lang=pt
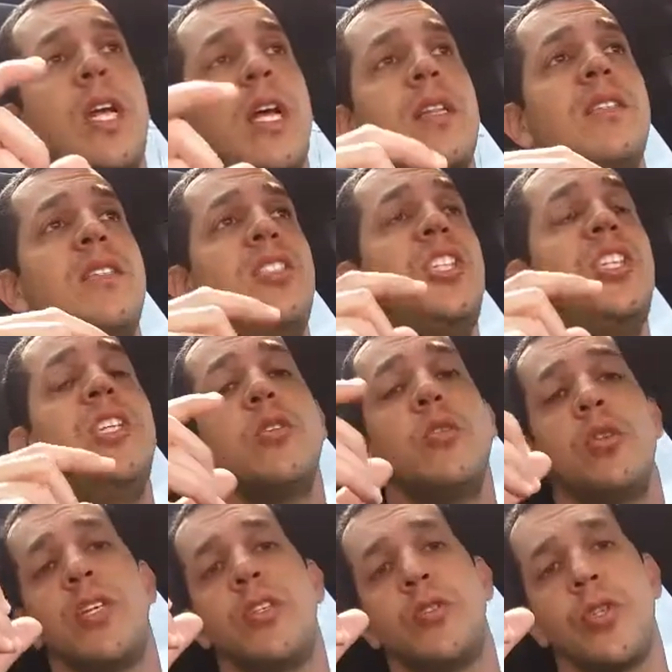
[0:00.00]
que é
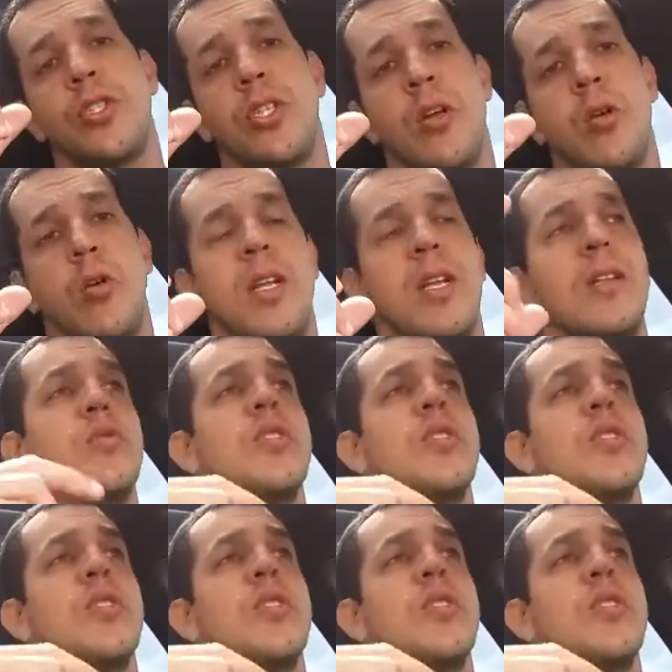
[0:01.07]
diidotestosterona,